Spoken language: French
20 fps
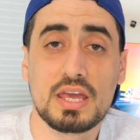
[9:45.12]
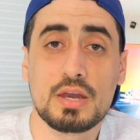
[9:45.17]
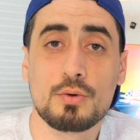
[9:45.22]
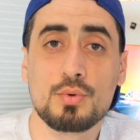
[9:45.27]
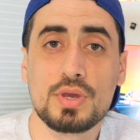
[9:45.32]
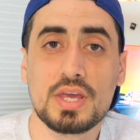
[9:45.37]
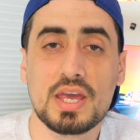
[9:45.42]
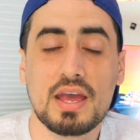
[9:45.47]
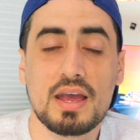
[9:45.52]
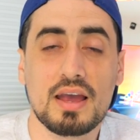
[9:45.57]
Et
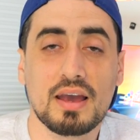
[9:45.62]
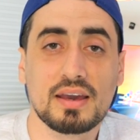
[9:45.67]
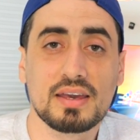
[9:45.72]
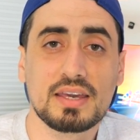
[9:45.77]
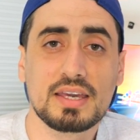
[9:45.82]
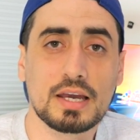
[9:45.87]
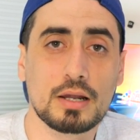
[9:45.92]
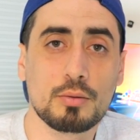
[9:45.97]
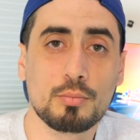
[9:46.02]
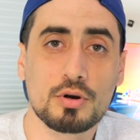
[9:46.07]
oui,
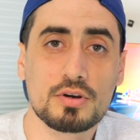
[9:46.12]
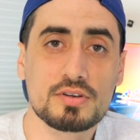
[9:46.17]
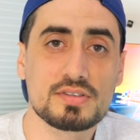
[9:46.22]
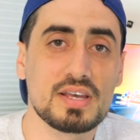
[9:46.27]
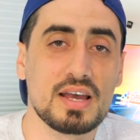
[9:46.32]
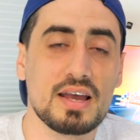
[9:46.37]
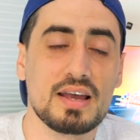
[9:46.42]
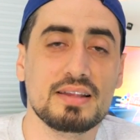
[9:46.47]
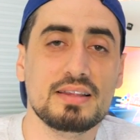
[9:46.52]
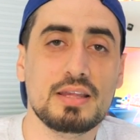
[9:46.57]
Recalbox
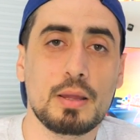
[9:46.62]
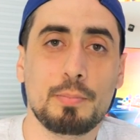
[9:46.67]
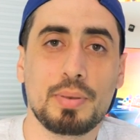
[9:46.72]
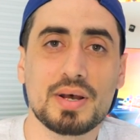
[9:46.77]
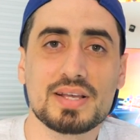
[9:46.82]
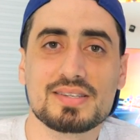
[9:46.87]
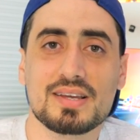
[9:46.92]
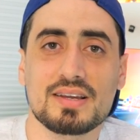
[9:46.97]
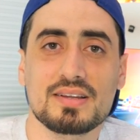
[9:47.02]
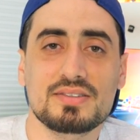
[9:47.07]
n'est
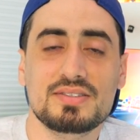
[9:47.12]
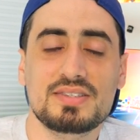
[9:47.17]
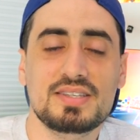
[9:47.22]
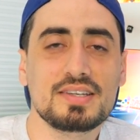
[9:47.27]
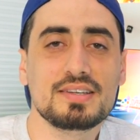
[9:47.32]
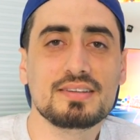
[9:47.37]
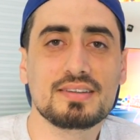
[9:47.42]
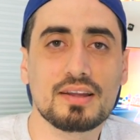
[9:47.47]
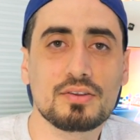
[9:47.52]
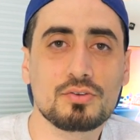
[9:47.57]
pas un
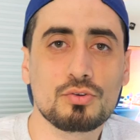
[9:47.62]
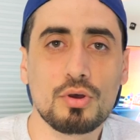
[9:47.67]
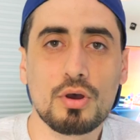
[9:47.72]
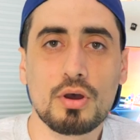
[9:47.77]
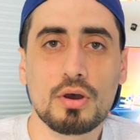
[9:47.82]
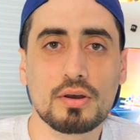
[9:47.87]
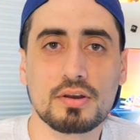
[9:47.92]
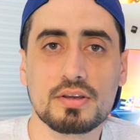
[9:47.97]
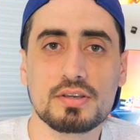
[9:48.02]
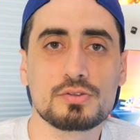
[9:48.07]

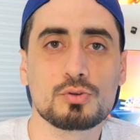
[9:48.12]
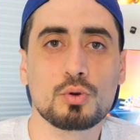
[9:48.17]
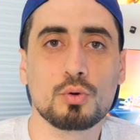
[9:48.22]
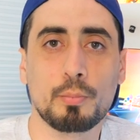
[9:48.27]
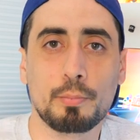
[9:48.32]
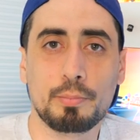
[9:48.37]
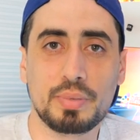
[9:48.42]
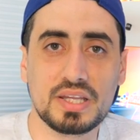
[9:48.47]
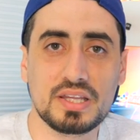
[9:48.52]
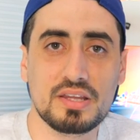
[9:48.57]
dictateur, ils sont
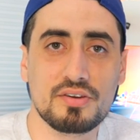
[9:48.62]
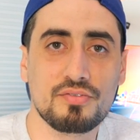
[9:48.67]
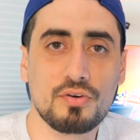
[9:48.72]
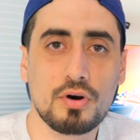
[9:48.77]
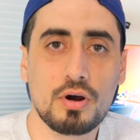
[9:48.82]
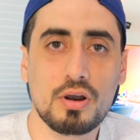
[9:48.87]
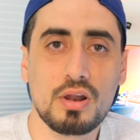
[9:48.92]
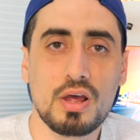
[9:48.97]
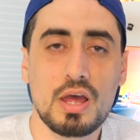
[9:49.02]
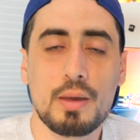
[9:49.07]

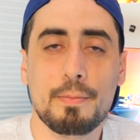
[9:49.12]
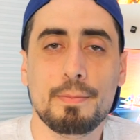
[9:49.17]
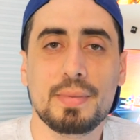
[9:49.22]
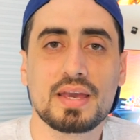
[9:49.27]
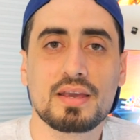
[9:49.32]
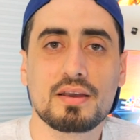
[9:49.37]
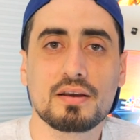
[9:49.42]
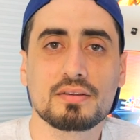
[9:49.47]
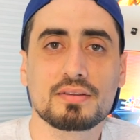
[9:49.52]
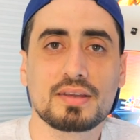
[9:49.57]
bénévoles, mais
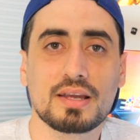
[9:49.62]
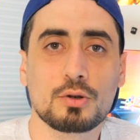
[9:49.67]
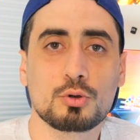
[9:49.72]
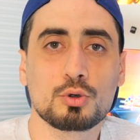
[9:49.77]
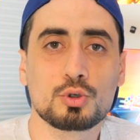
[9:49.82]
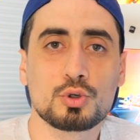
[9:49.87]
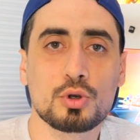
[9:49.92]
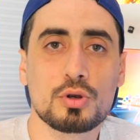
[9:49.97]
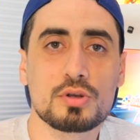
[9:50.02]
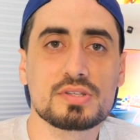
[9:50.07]
quand quelque
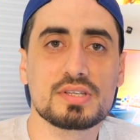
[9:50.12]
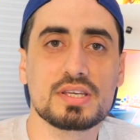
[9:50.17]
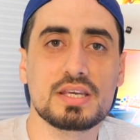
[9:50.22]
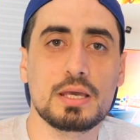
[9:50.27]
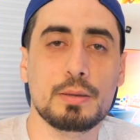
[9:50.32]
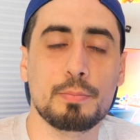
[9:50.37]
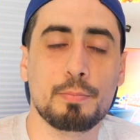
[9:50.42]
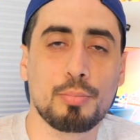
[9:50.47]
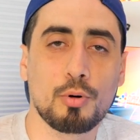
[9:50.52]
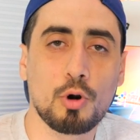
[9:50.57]
chose
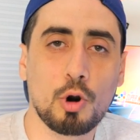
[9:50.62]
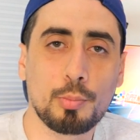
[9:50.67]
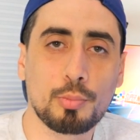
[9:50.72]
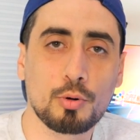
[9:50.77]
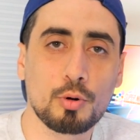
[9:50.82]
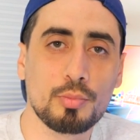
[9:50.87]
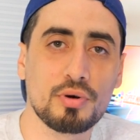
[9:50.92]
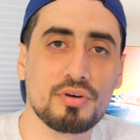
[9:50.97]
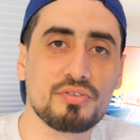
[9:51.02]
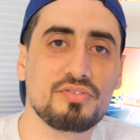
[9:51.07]
est
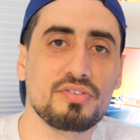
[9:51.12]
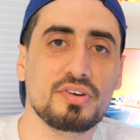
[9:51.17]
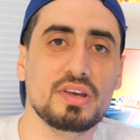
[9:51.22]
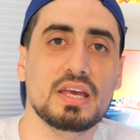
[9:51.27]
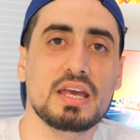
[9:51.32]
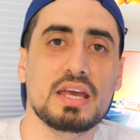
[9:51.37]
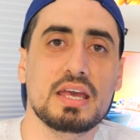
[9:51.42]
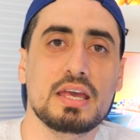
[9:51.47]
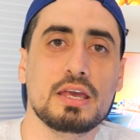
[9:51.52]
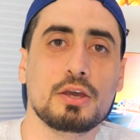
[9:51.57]
proprement fait
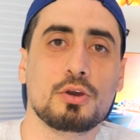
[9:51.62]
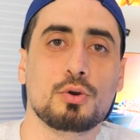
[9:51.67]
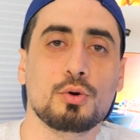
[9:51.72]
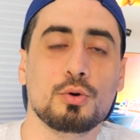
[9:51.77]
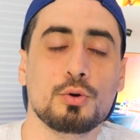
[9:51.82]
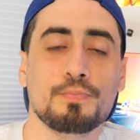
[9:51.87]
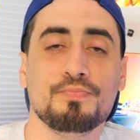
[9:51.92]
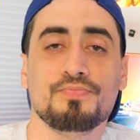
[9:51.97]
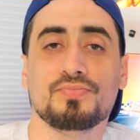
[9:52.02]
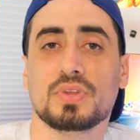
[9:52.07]
et
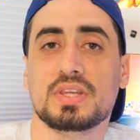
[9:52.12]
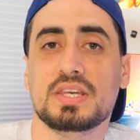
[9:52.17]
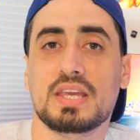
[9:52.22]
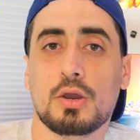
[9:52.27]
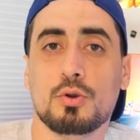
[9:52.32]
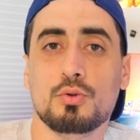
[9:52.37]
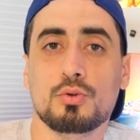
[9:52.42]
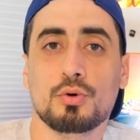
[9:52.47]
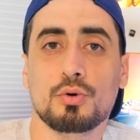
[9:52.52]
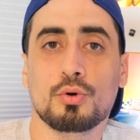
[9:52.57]
qu'il y a
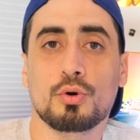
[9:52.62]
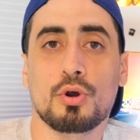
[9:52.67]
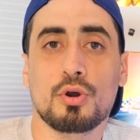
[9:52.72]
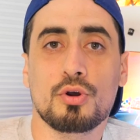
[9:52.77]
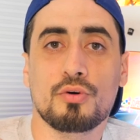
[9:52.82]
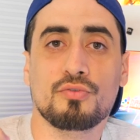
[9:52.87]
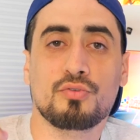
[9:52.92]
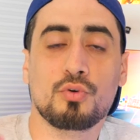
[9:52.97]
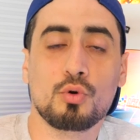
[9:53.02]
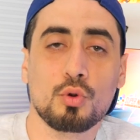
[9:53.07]
une
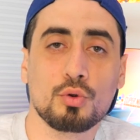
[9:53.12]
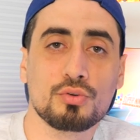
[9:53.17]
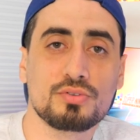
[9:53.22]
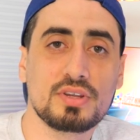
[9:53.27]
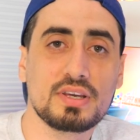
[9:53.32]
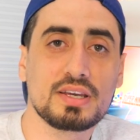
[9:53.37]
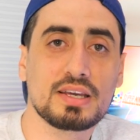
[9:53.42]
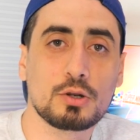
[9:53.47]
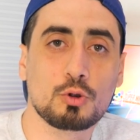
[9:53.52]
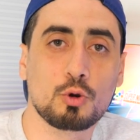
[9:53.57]

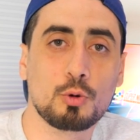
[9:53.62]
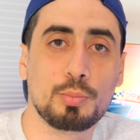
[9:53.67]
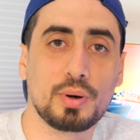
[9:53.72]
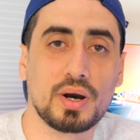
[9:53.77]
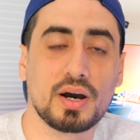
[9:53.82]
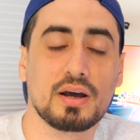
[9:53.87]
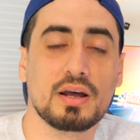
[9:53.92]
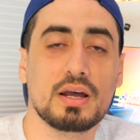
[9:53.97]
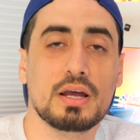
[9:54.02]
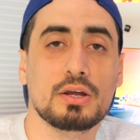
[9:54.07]
volonté quelque
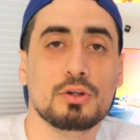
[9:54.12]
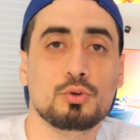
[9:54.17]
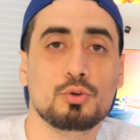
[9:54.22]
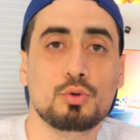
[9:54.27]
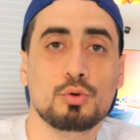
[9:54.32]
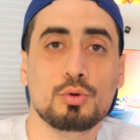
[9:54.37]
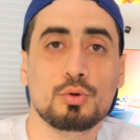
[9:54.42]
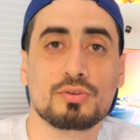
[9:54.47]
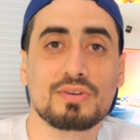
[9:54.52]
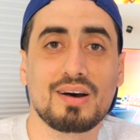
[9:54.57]
part
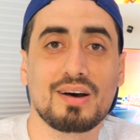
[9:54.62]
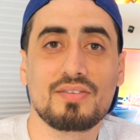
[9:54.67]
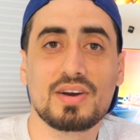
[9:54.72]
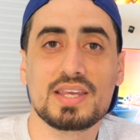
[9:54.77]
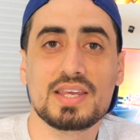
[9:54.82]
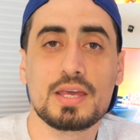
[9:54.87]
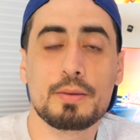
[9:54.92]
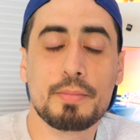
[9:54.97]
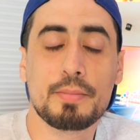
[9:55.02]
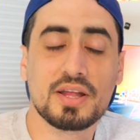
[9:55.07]
de
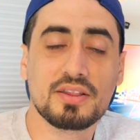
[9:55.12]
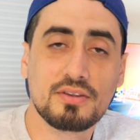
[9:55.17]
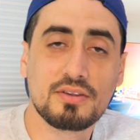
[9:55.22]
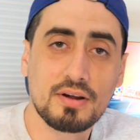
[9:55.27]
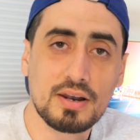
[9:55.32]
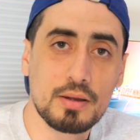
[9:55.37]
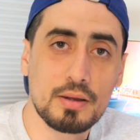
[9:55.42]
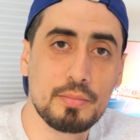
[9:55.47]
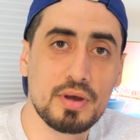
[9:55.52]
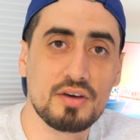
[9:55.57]
travailler main dans
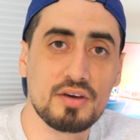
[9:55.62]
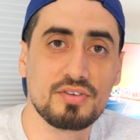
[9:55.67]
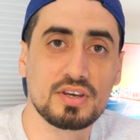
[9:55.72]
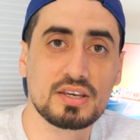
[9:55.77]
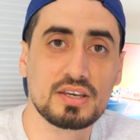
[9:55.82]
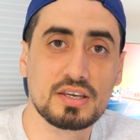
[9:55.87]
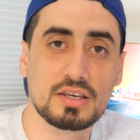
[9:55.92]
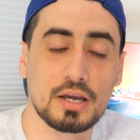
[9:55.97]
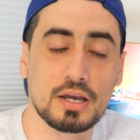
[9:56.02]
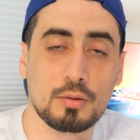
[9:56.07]
la main
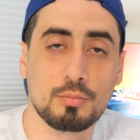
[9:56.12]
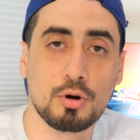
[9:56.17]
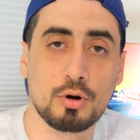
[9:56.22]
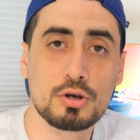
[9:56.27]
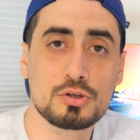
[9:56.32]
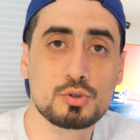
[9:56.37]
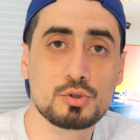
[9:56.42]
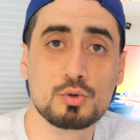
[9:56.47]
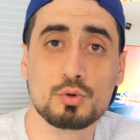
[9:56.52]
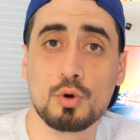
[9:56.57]
avec
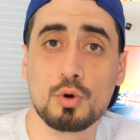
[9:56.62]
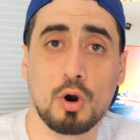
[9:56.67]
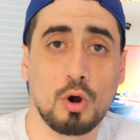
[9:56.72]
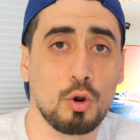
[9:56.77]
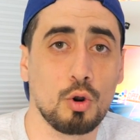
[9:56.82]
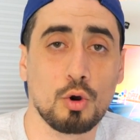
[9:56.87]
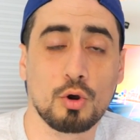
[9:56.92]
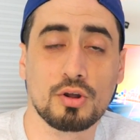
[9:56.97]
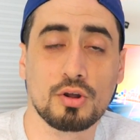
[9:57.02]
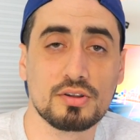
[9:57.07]
Recalbox, en
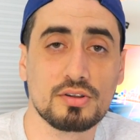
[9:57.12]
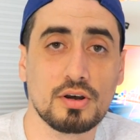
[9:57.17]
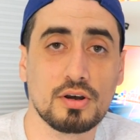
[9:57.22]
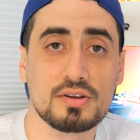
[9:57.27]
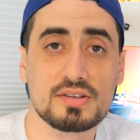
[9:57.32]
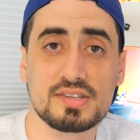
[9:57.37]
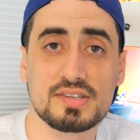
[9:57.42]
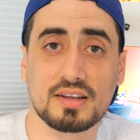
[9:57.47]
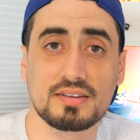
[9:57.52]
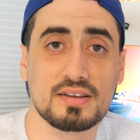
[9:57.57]
leur rendant
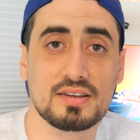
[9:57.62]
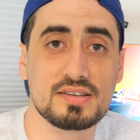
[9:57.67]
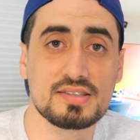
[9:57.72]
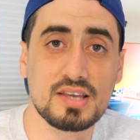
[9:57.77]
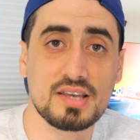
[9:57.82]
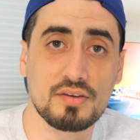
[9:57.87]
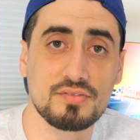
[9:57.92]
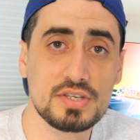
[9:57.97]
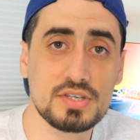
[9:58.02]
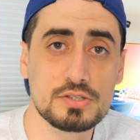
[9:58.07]
certains
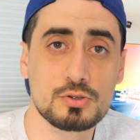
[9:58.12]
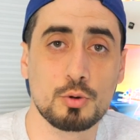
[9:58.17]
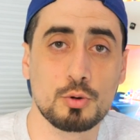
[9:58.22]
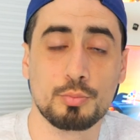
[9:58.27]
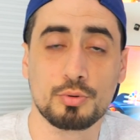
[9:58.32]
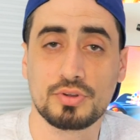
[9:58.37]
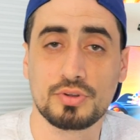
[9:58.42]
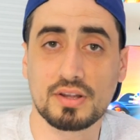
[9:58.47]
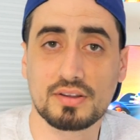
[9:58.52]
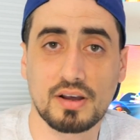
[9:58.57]
services, que
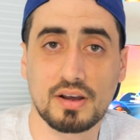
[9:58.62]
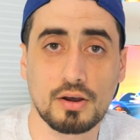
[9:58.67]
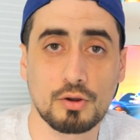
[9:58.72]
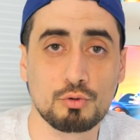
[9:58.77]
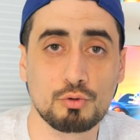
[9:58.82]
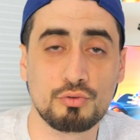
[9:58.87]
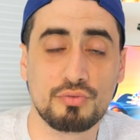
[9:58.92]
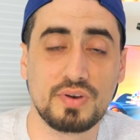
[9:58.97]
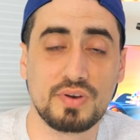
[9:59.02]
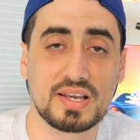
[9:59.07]
peut-être a
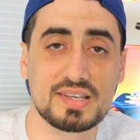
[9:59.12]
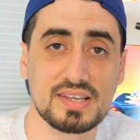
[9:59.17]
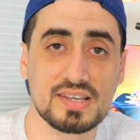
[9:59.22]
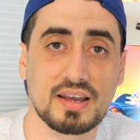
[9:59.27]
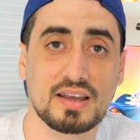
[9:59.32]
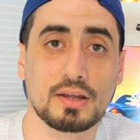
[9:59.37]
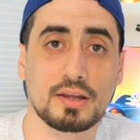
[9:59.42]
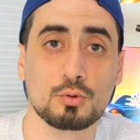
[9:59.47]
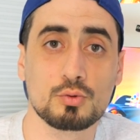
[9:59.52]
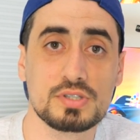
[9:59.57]
rendu Flex
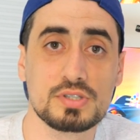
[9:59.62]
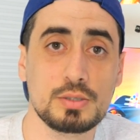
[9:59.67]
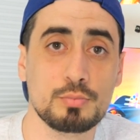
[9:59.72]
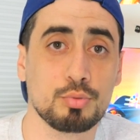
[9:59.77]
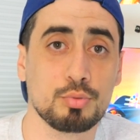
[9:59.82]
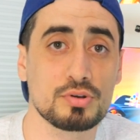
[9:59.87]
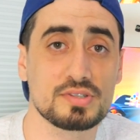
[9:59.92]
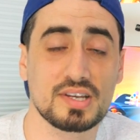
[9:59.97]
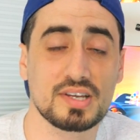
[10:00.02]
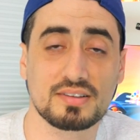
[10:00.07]
Arcade aussi
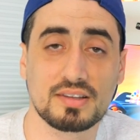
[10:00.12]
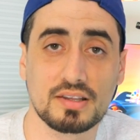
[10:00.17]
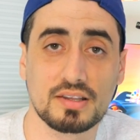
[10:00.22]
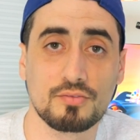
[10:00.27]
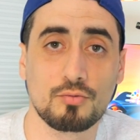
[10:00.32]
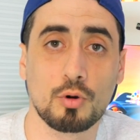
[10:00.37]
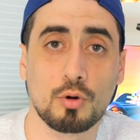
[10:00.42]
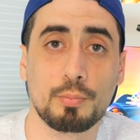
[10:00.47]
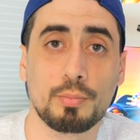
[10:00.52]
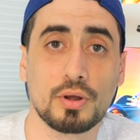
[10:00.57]
pour certains
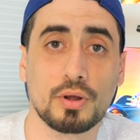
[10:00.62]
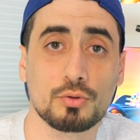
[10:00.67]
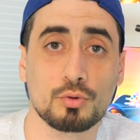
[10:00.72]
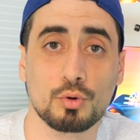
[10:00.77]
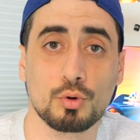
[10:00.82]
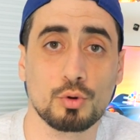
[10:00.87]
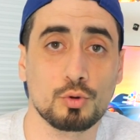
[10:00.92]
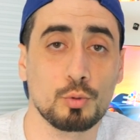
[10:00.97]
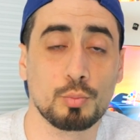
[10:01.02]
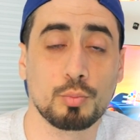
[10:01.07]
développements de
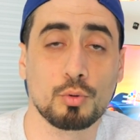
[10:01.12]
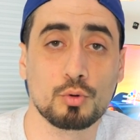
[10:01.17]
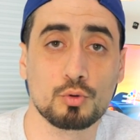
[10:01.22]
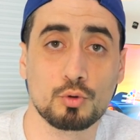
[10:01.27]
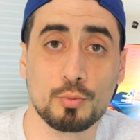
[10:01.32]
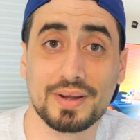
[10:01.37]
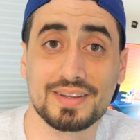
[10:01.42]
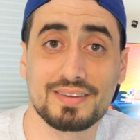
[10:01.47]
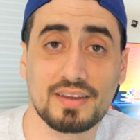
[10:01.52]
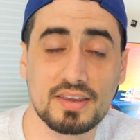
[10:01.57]
de,
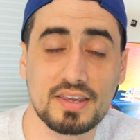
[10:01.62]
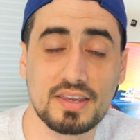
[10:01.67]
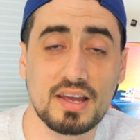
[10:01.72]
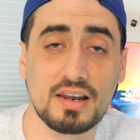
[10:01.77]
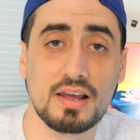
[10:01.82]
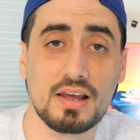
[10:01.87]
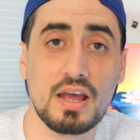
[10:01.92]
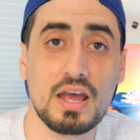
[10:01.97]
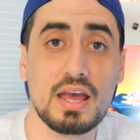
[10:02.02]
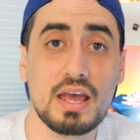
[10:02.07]
de matériel,